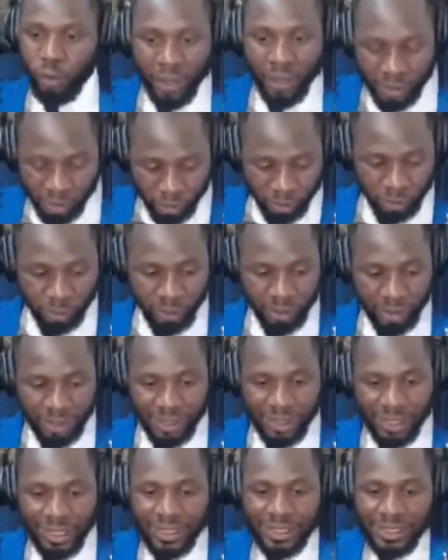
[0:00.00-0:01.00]
acuerdo.
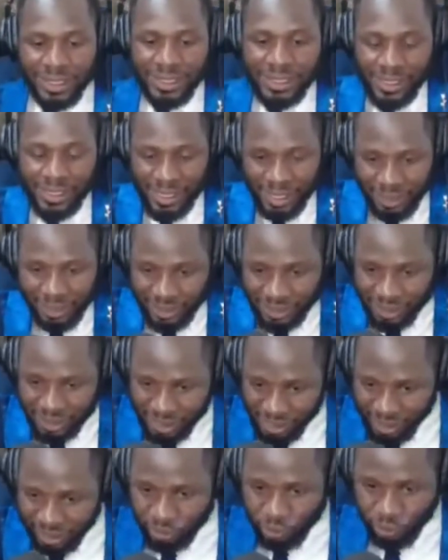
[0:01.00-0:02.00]
Si es
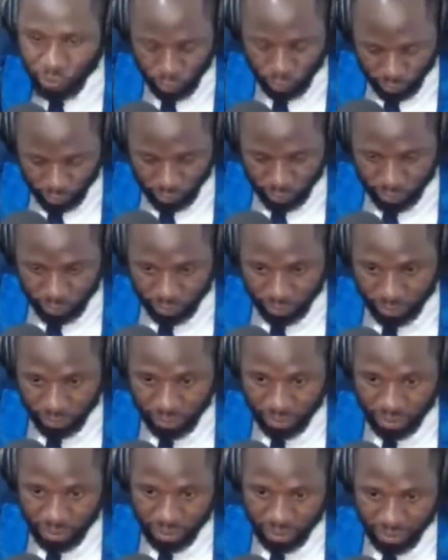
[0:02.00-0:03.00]
cierto,
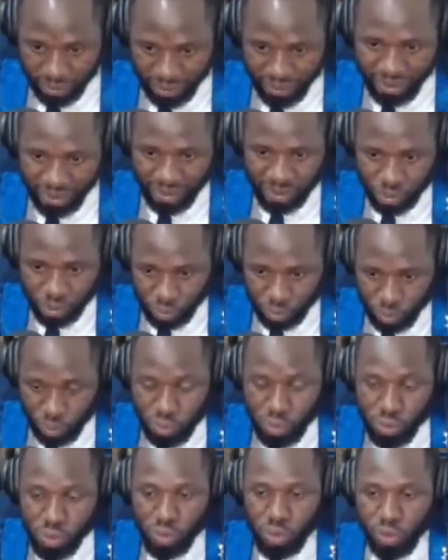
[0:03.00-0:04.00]
es
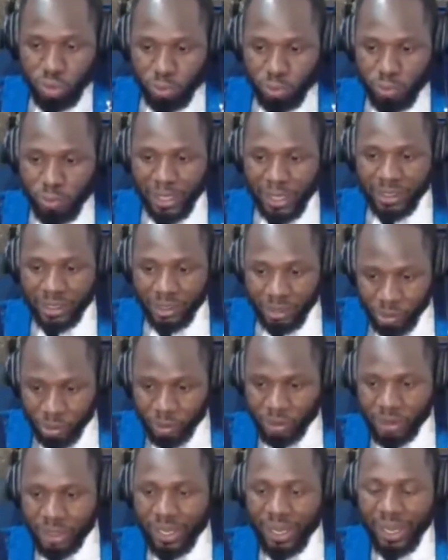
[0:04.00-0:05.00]
un
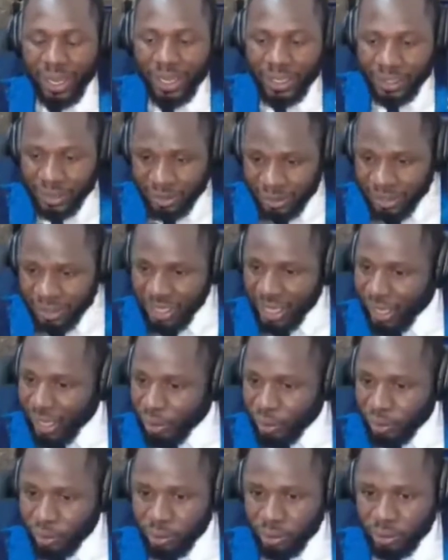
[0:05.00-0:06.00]
compatriota
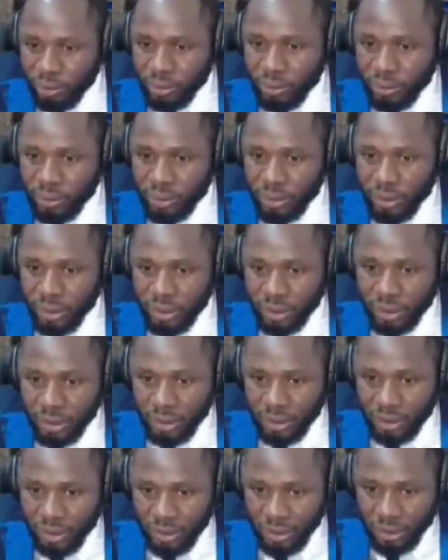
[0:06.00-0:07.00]
haitiano
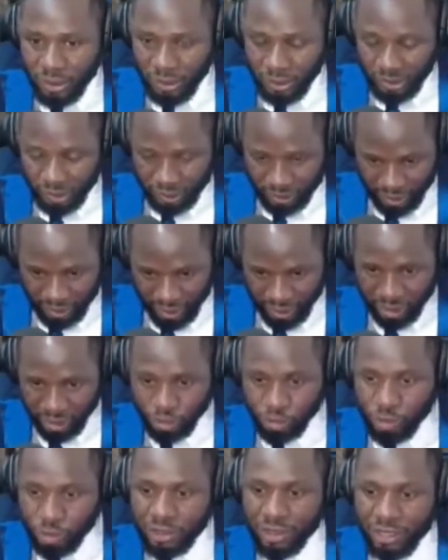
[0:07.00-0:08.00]
que ha
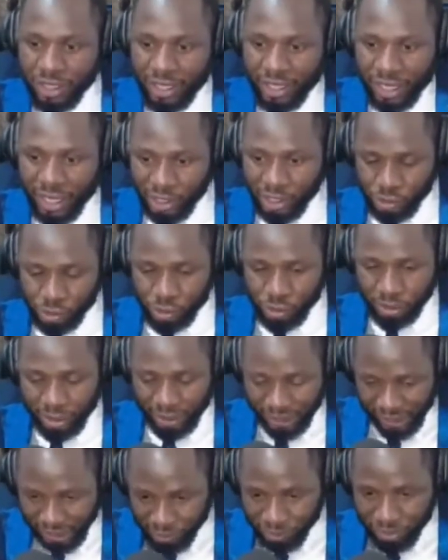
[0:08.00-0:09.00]
hecho este
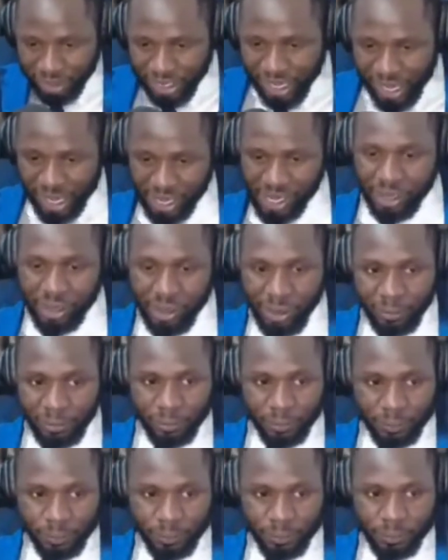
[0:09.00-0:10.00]
caso criminal.